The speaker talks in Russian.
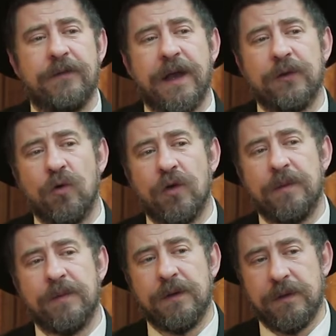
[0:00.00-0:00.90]
в
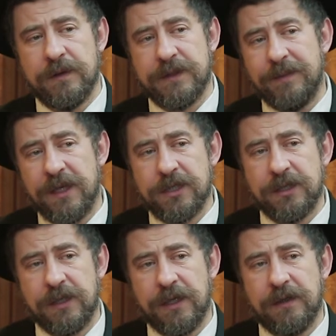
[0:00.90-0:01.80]
котором
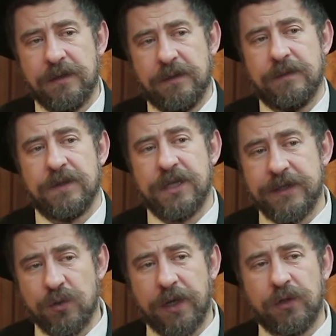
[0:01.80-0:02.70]
замешана
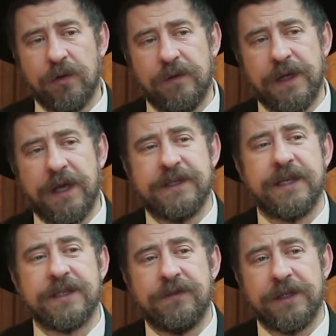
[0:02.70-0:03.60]
частью которой
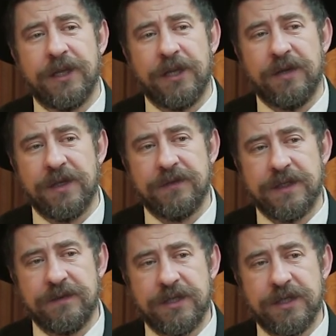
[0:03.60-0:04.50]
является осквернение имени
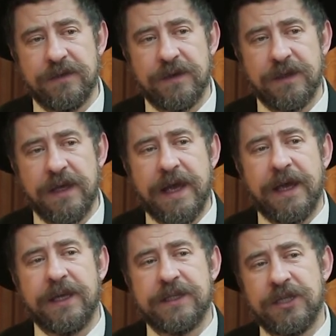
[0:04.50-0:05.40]
Всевышнего.
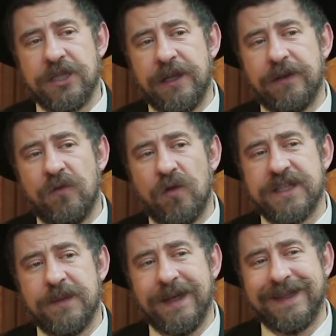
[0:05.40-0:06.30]
Если человек вел
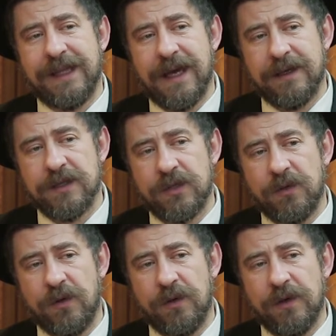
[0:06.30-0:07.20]
себя так,
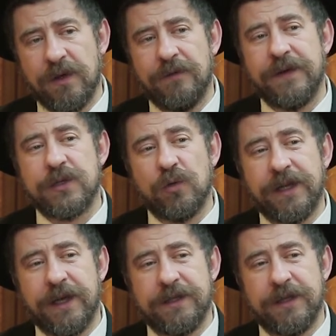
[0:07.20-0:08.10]
что в
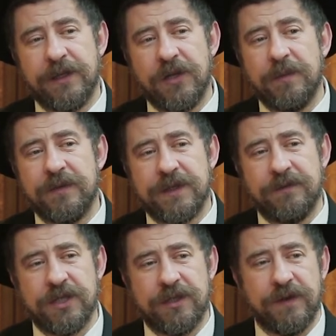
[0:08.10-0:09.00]
результате имя
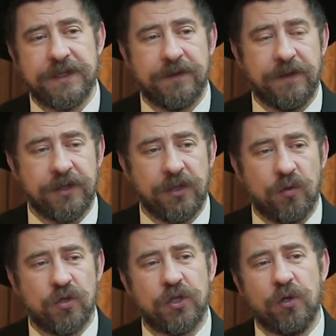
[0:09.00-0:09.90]
Всевышнего
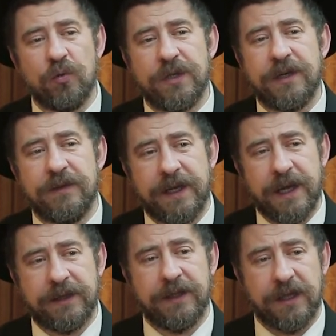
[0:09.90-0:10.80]
осквернено, что люди
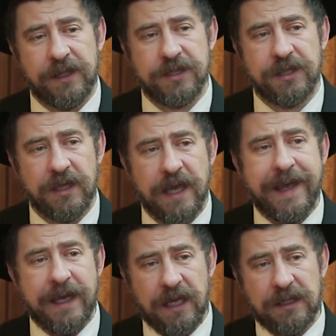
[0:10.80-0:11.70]
говорят, надо же,
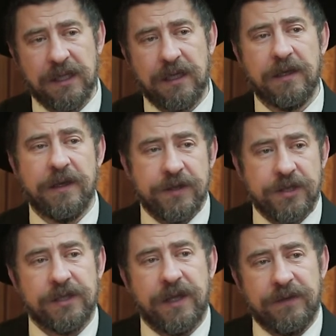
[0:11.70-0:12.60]
это
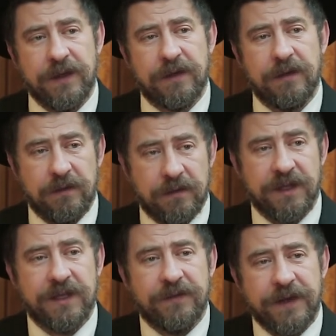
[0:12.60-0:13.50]
человек
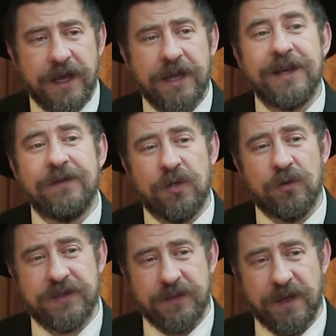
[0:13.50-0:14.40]
еврей и
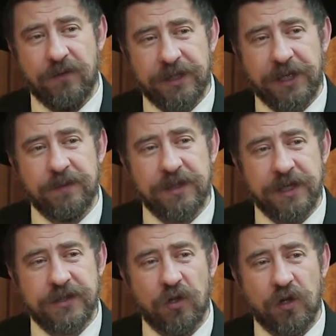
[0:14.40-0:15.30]
ведет себя вот таким
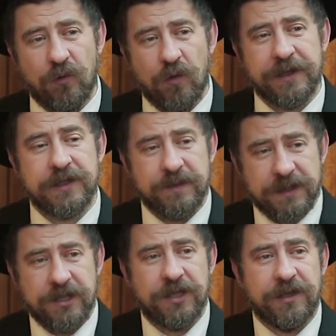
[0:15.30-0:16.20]
недостойным образом,
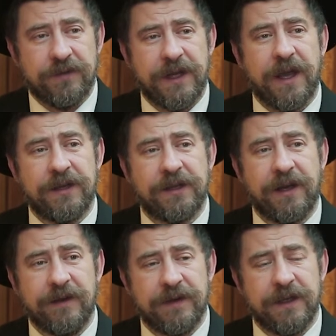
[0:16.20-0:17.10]
значит, евреи они
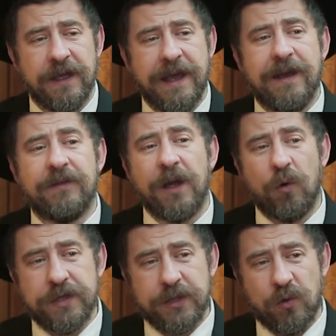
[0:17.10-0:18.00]
таковы. В
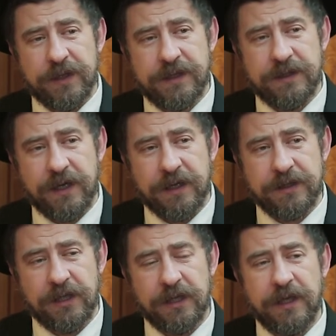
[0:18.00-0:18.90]
такой ситуации
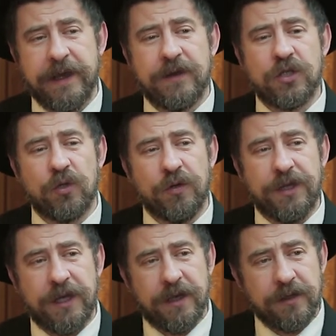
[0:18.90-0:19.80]
сказано, что
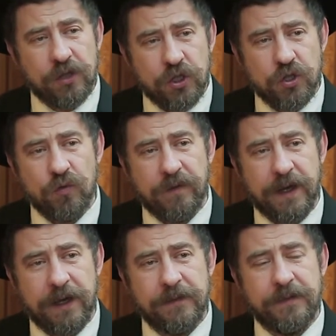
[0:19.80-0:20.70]
не
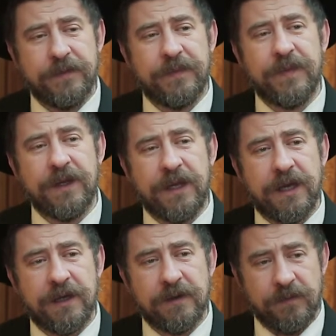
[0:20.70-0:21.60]
тшува,
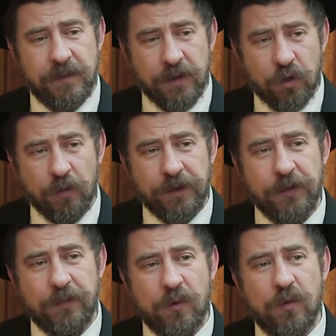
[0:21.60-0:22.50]
не
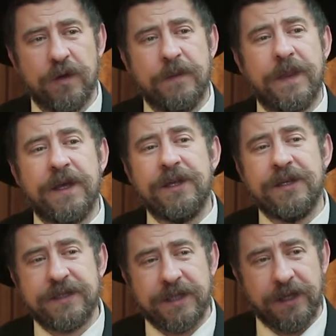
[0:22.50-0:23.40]
Йом-Кипур и
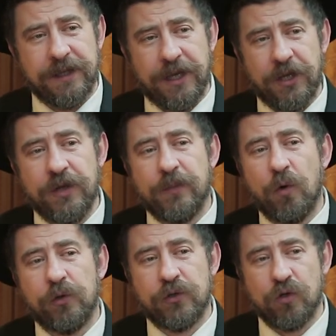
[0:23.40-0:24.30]
не страдания не
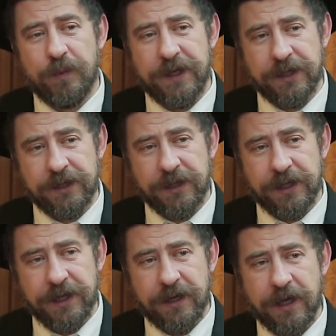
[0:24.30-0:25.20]
могут искупить этот
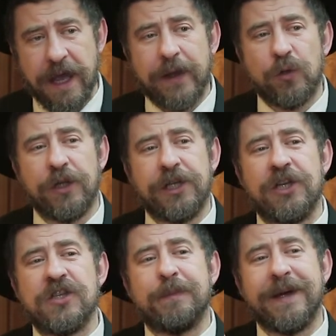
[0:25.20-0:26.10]
грех, но они
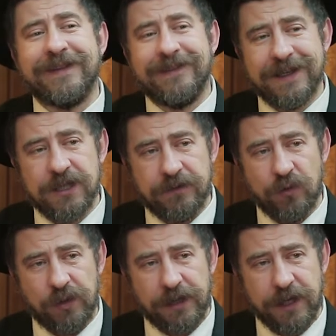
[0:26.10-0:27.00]
лишь
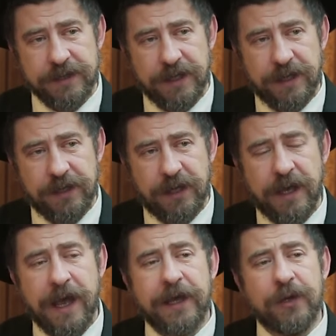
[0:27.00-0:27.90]
подвешивают
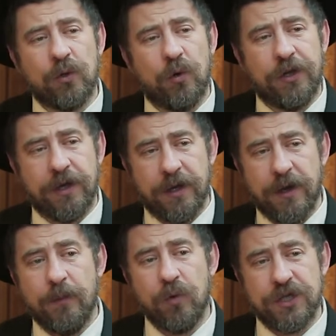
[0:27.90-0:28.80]
наказание, и
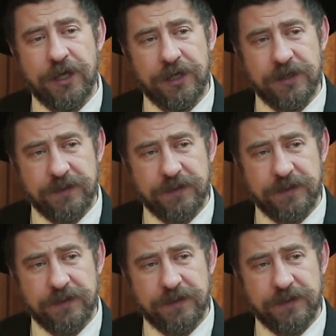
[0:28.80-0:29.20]
только мучение